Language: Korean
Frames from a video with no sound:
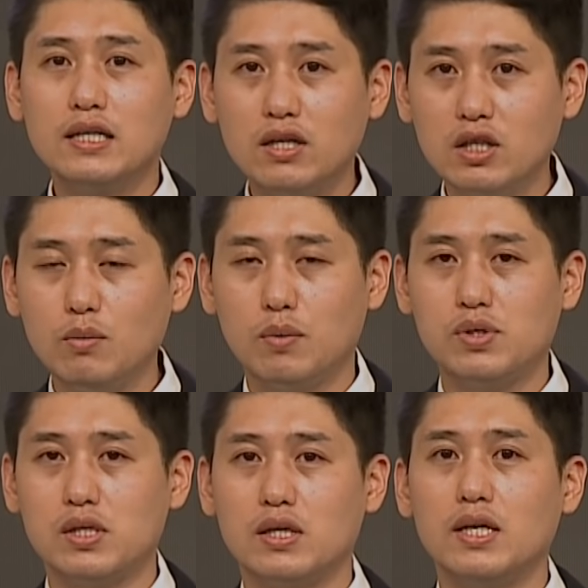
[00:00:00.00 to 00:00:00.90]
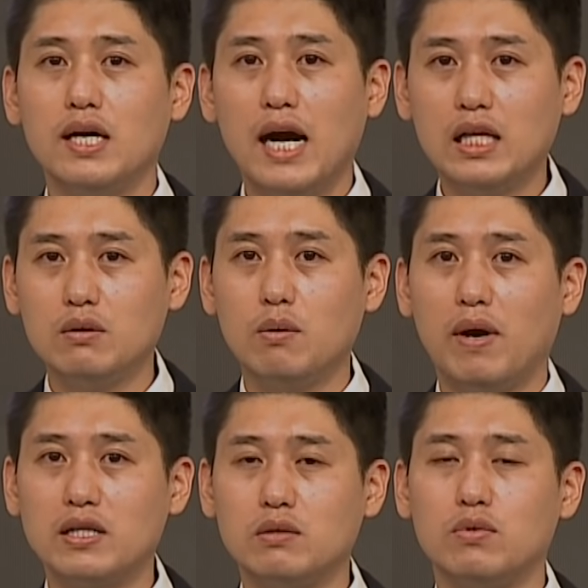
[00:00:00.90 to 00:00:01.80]
끊임없이 하나님의
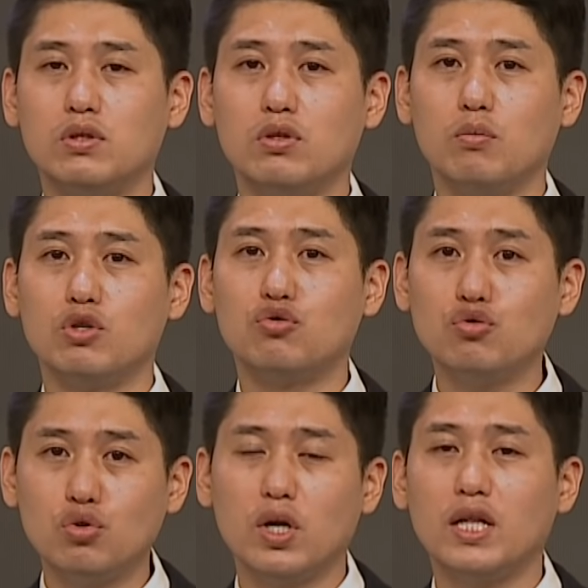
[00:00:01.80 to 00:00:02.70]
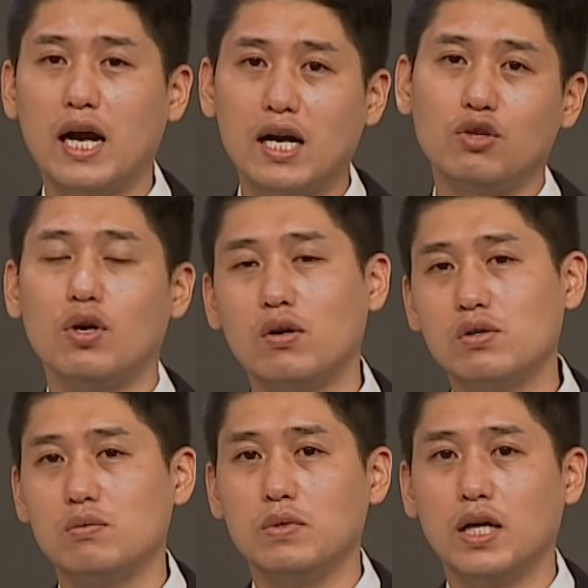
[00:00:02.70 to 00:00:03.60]
말씀을 들으며 순종해 나가야 될
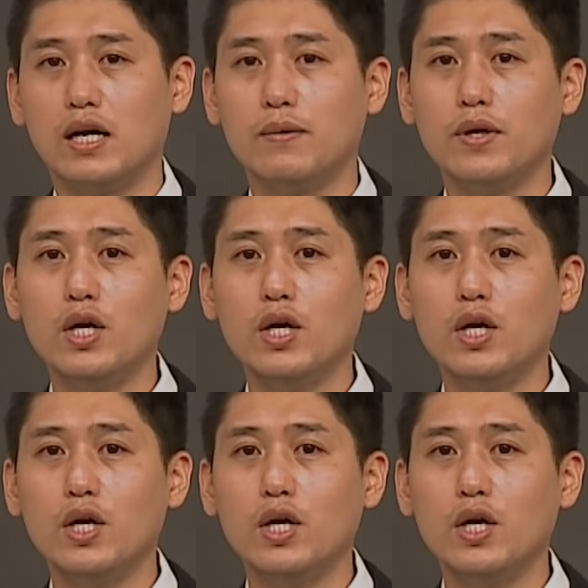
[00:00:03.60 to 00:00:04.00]
것입니다.